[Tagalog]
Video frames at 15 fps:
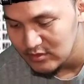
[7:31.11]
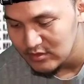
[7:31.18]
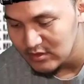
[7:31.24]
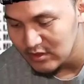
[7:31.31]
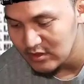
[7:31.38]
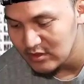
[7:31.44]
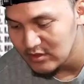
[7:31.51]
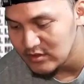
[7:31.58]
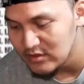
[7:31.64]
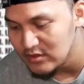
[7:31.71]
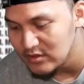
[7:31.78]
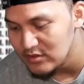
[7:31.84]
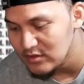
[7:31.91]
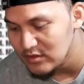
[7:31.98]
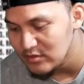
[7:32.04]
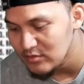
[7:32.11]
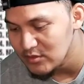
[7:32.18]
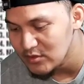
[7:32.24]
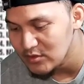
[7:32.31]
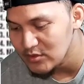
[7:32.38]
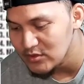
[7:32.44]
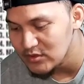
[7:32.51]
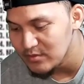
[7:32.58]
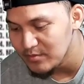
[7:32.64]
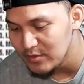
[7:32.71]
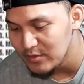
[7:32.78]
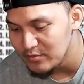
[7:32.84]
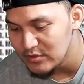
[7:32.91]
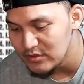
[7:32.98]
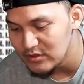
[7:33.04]
Sakay kasi ni JB Gose
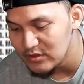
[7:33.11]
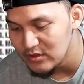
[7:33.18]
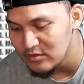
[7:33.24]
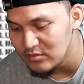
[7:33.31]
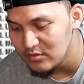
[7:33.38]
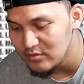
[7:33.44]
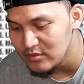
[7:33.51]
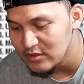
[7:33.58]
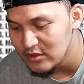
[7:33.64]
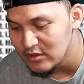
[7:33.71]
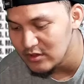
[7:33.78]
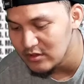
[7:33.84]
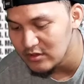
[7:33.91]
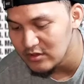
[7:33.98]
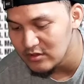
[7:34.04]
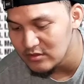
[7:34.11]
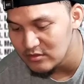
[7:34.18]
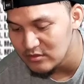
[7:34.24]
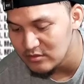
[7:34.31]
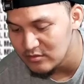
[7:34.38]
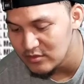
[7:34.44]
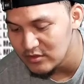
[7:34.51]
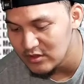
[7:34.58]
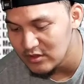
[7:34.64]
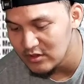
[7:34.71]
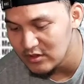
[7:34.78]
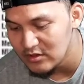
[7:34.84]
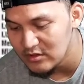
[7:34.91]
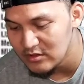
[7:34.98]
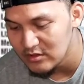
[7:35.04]
57, may dalang ano eh, may
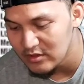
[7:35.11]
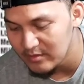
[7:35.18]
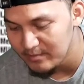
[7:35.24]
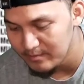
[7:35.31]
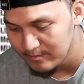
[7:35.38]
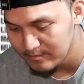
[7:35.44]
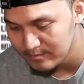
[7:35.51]
dalang rep.